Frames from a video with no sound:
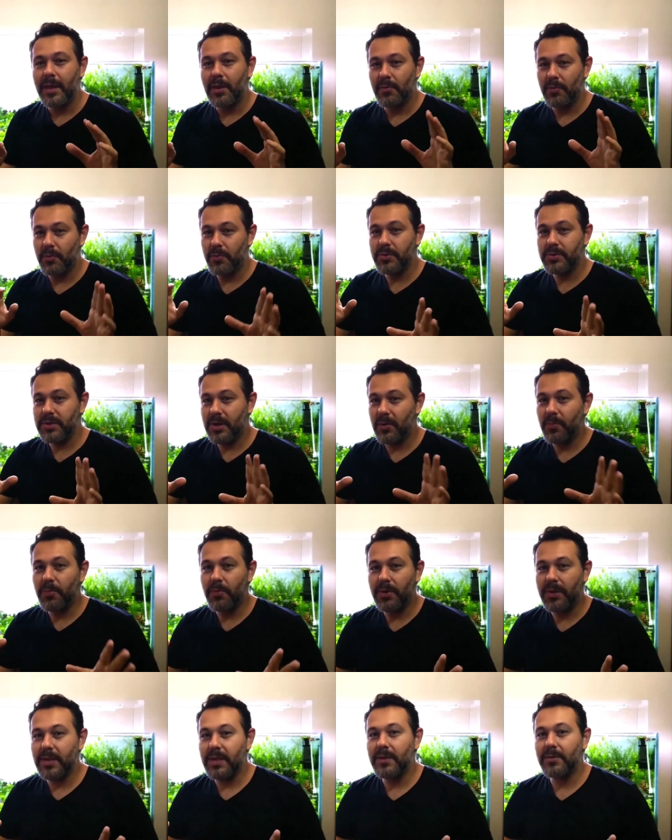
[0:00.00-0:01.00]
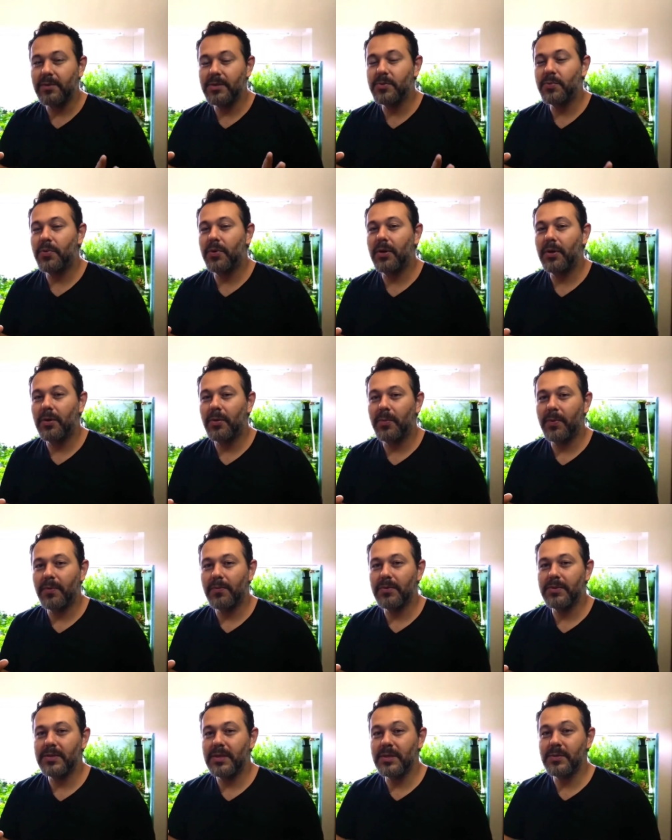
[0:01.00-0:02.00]
Eu vou mostrar um pouquinho desse programa
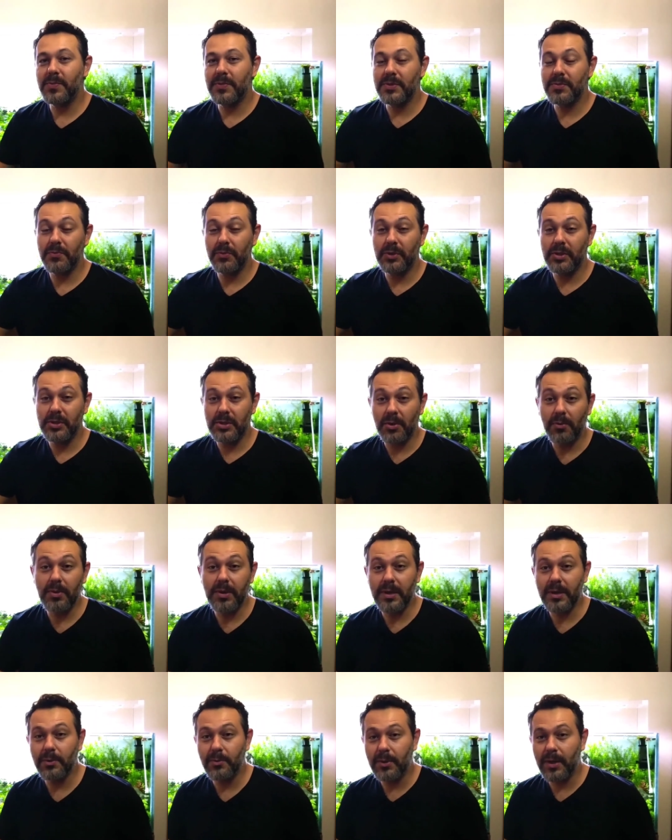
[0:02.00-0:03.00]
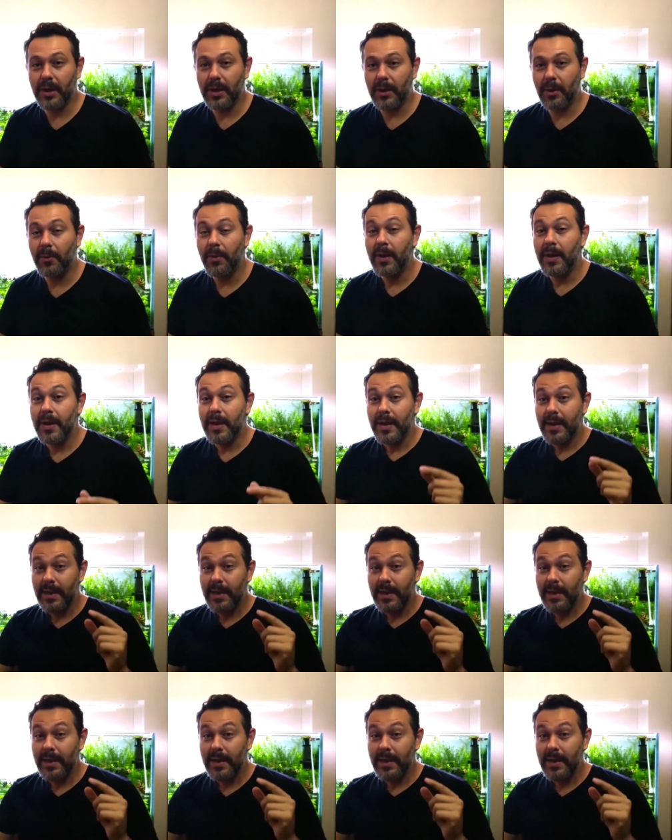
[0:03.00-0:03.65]
para vocês, mas eu vou deixar o link no canal.